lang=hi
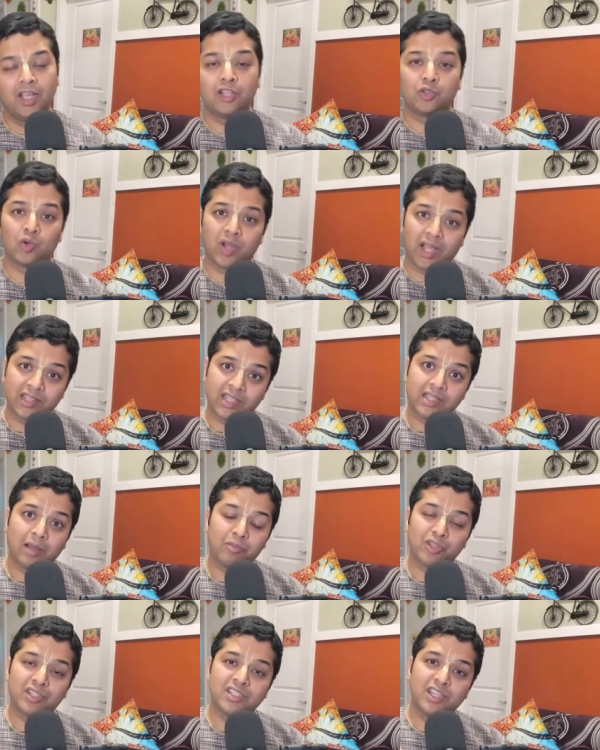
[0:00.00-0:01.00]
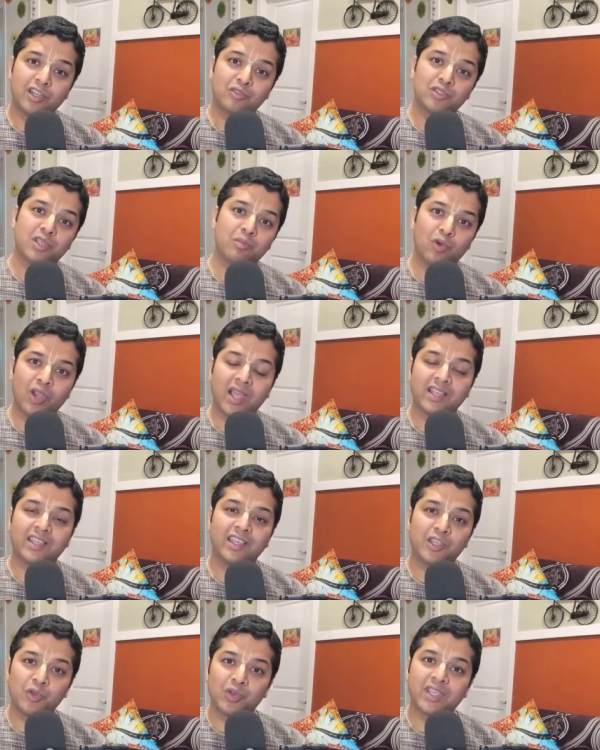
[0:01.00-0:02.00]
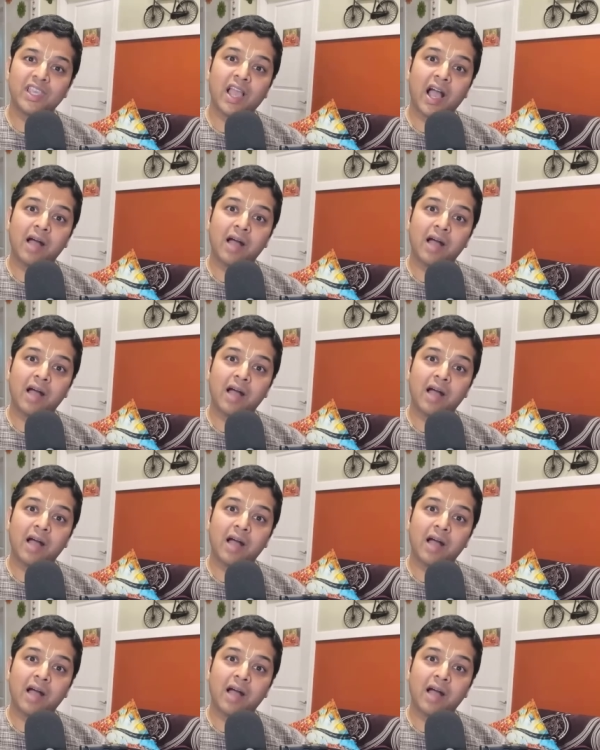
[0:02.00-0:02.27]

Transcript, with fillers: तो राधा दामोदर जी ने उनसे बोला कि क्योंकि